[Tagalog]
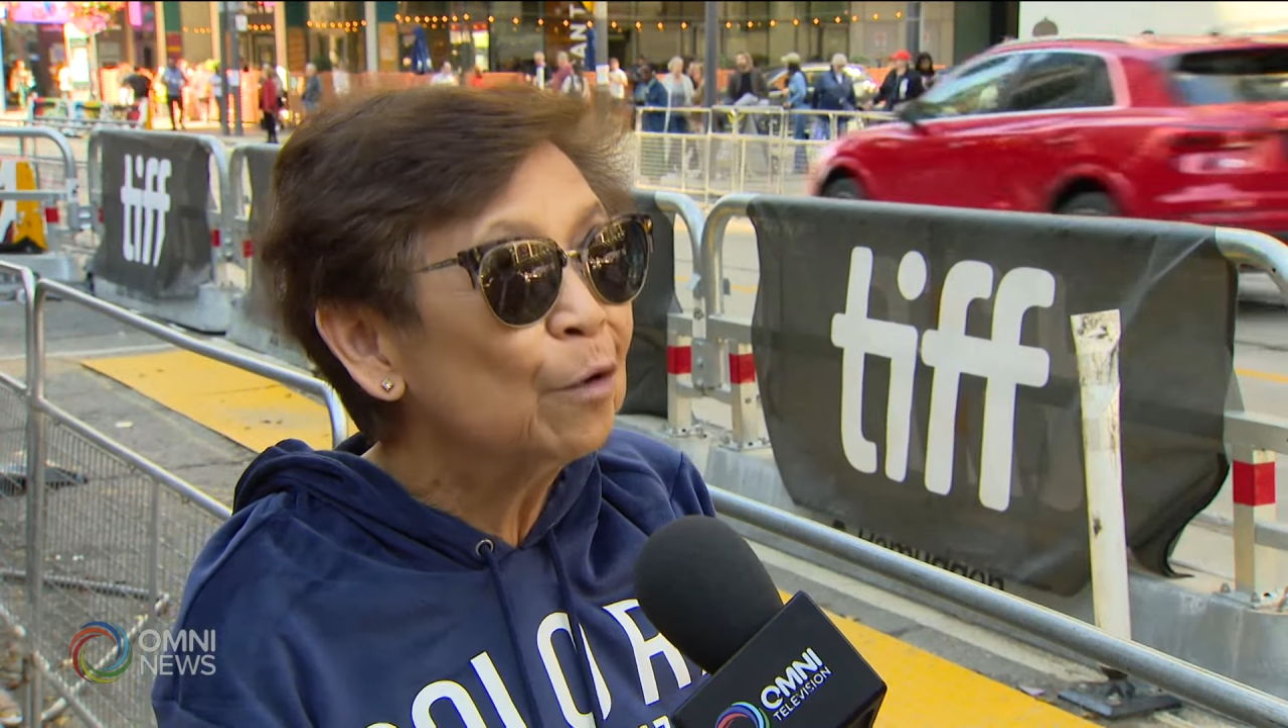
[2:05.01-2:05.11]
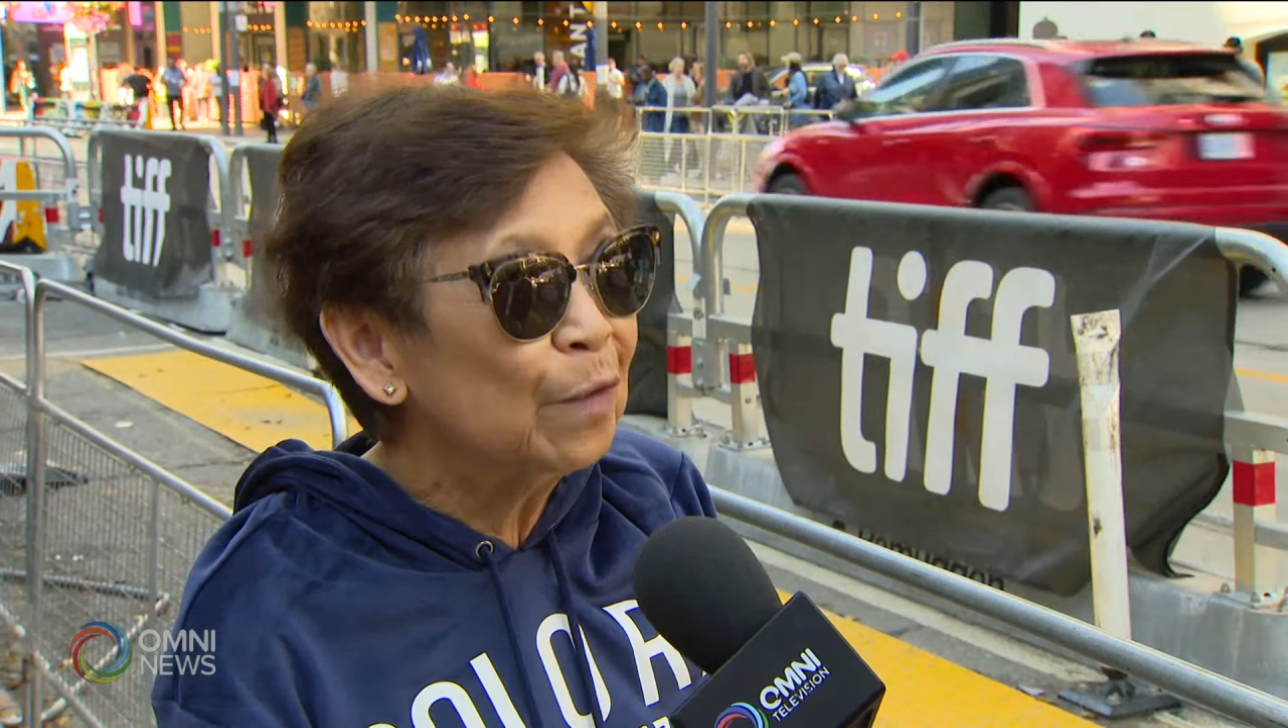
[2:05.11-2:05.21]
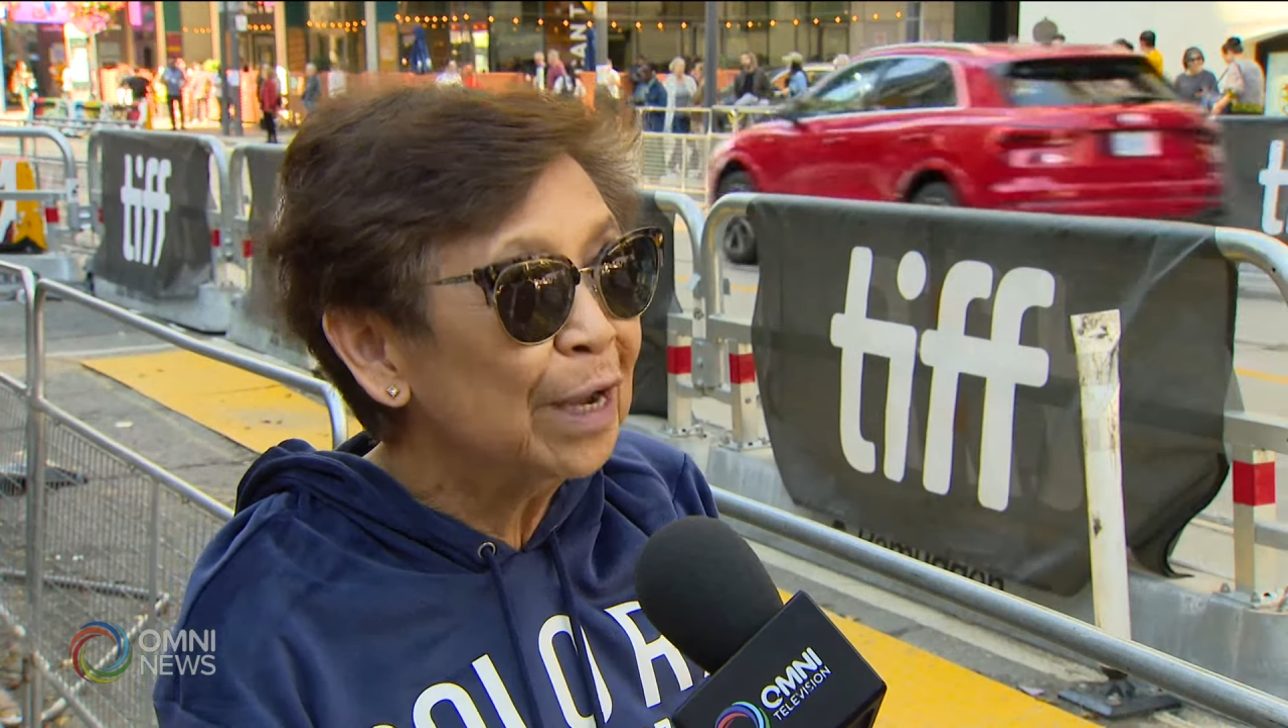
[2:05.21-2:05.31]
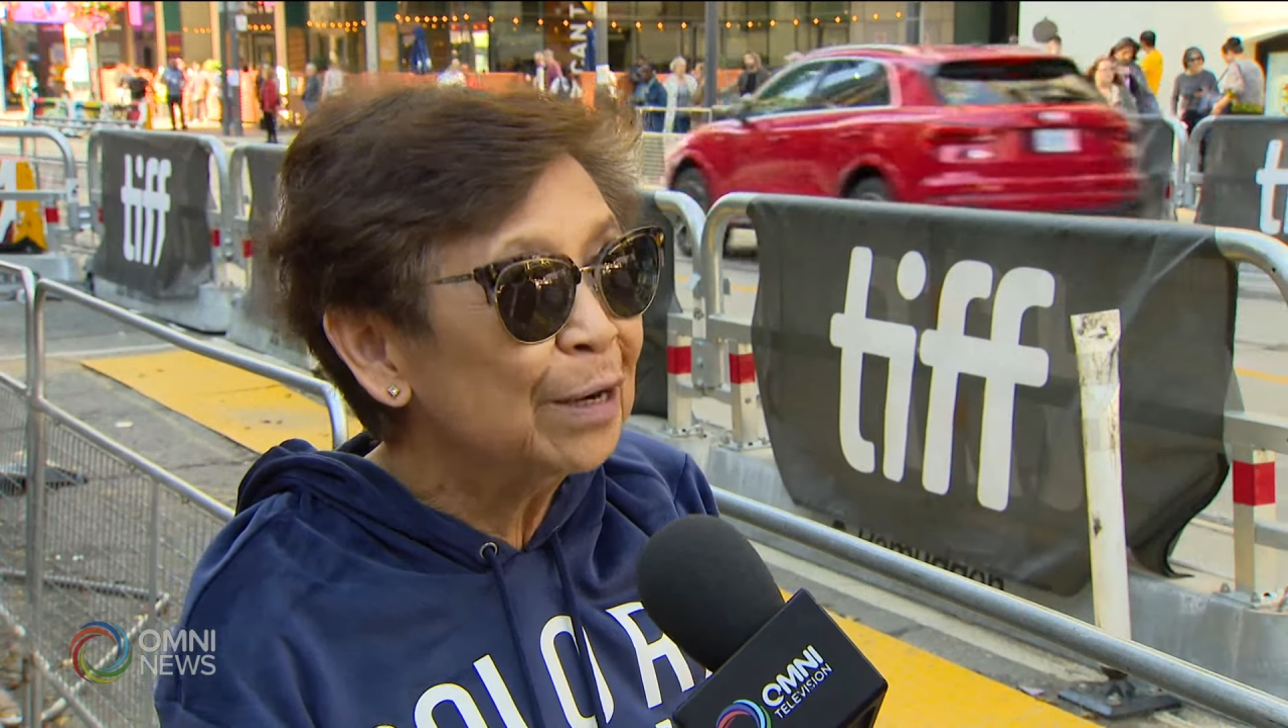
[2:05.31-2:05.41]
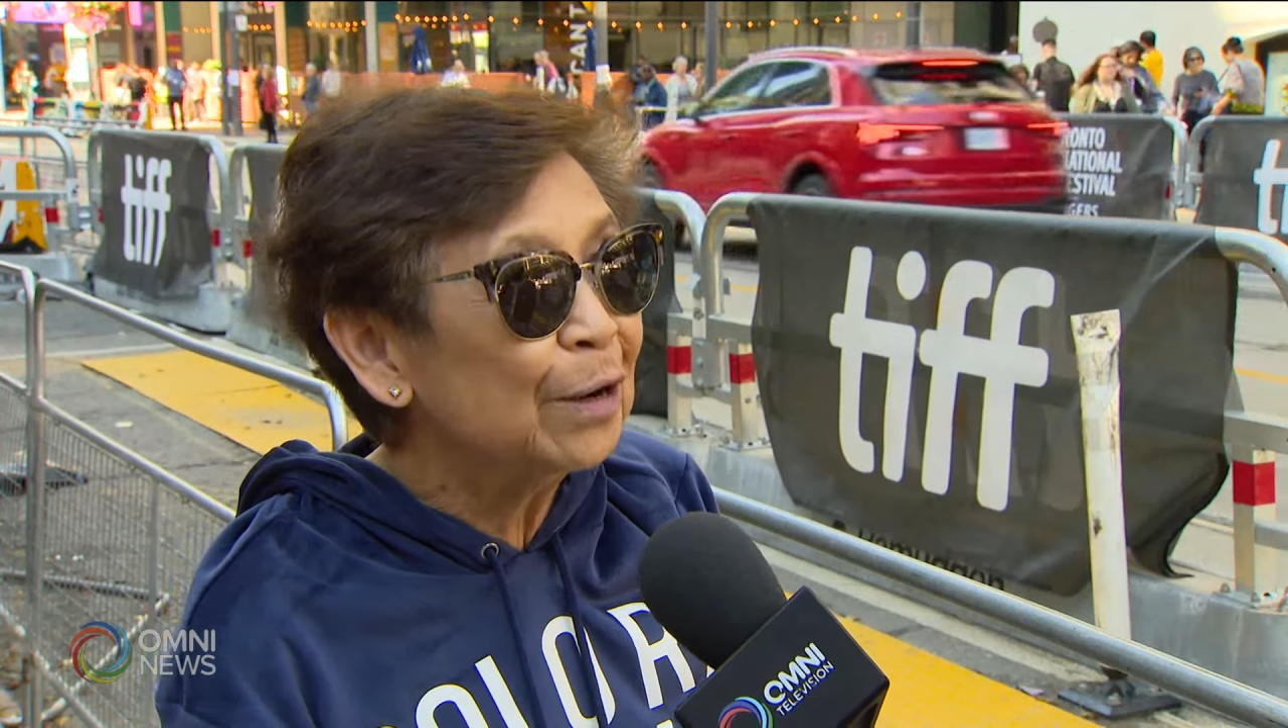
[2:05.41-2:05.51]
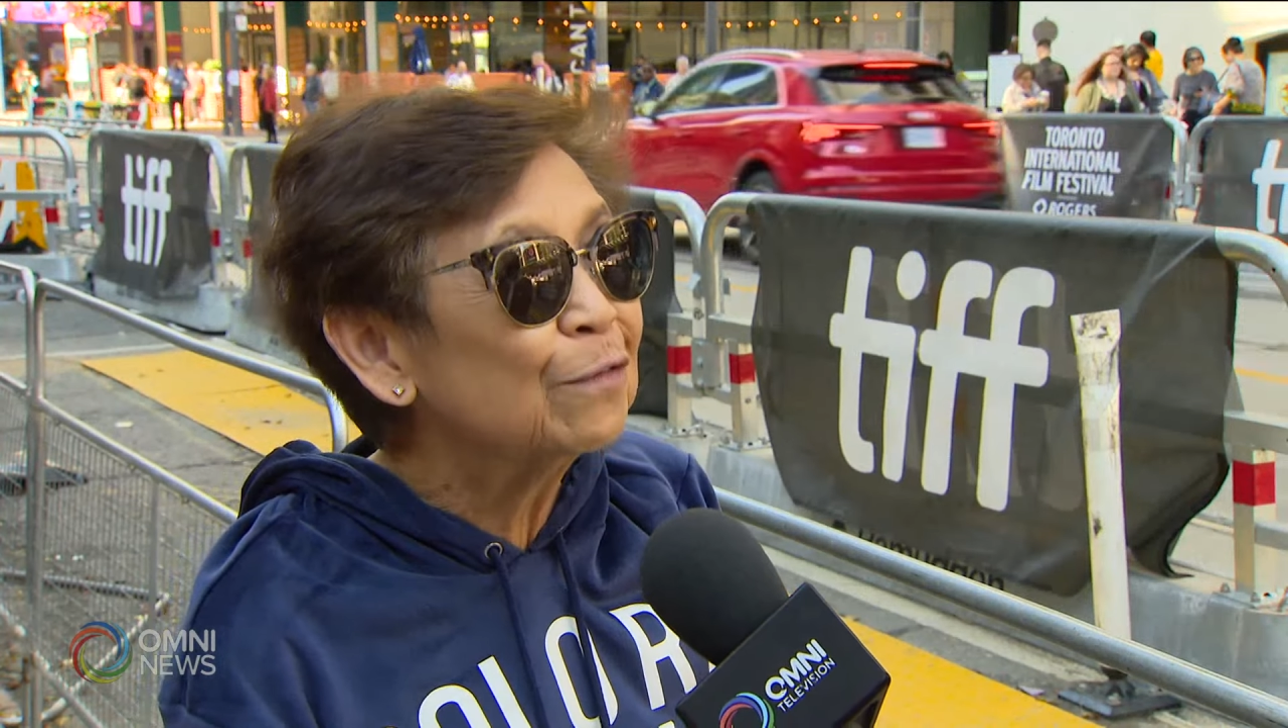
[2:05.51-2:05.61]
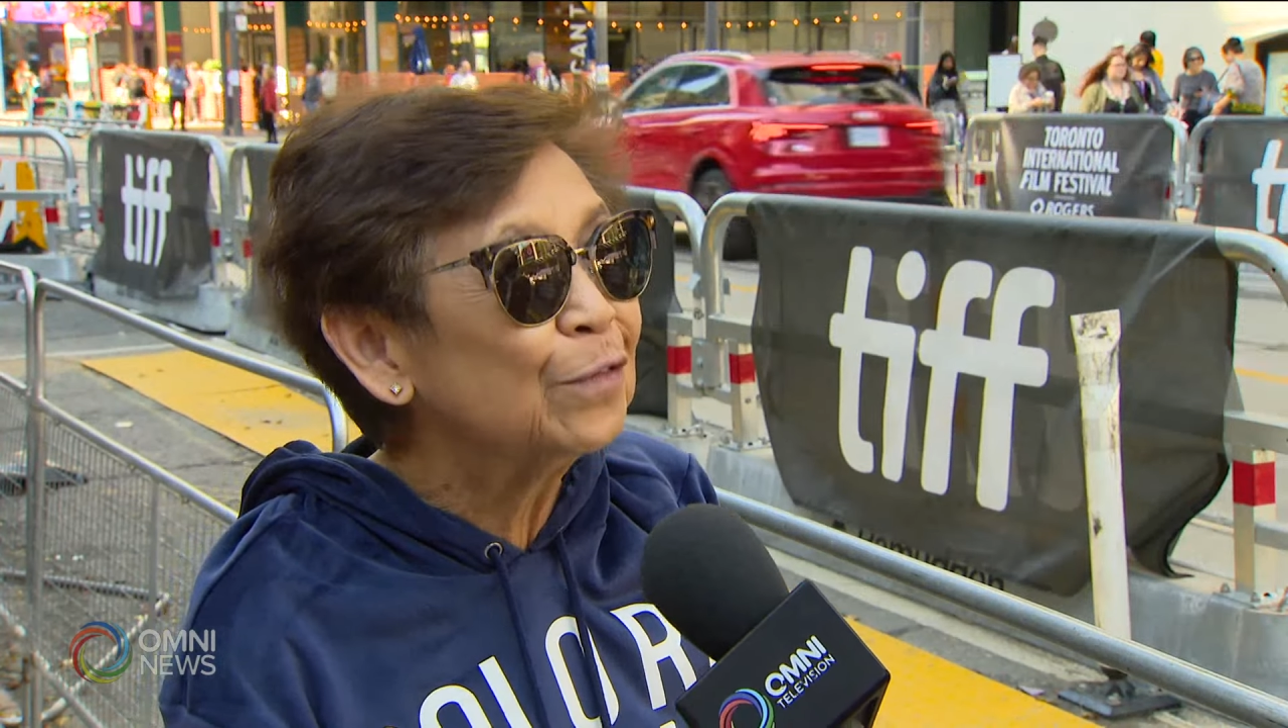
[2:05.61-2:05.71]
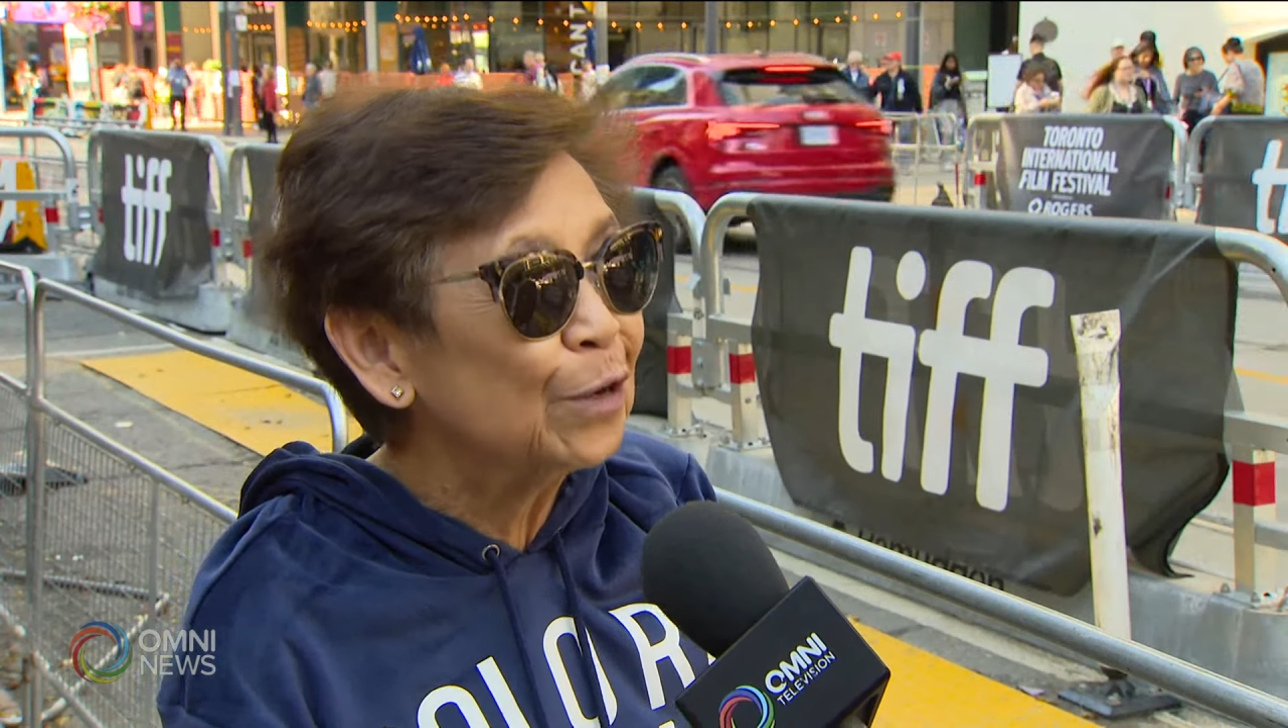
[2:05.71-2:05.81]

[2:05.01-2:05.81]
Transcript: aware of